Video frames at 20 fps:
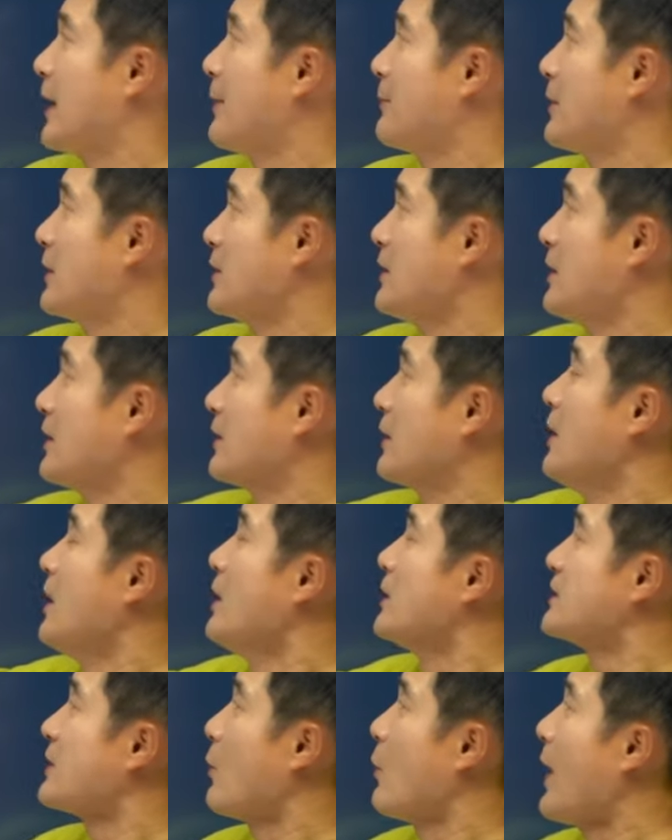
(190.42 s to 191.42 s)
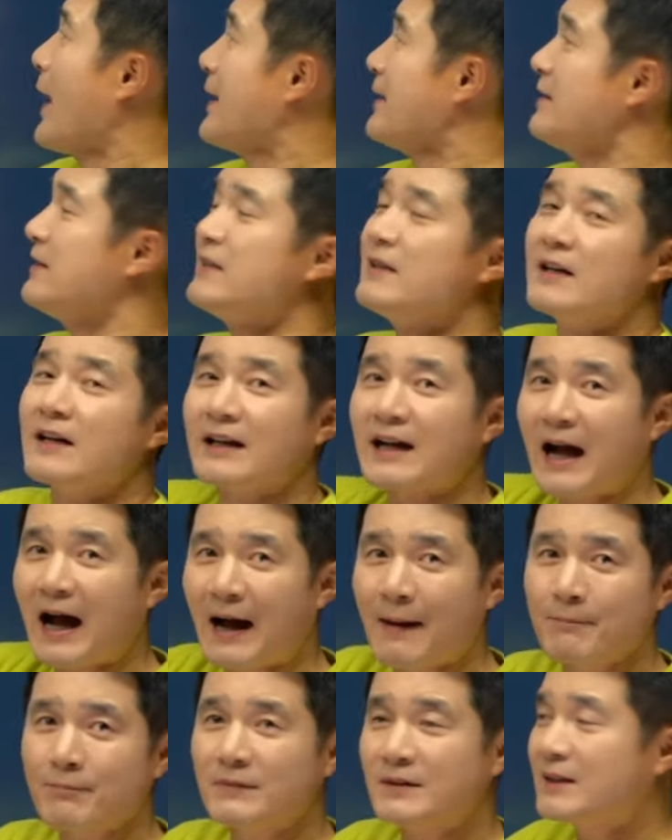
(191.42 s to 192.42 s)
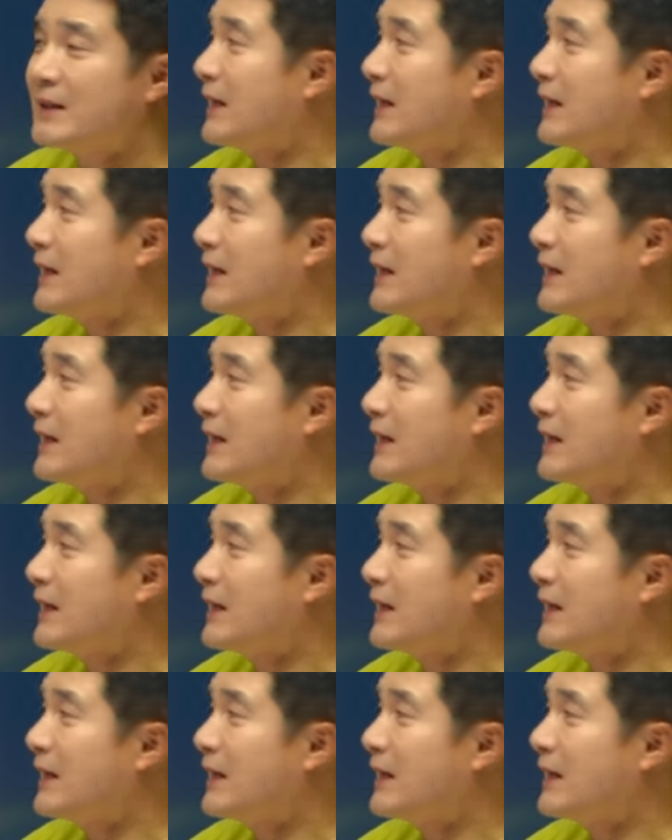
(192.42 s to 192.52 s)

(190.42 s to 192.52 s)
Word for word: 하면은 자, wind 감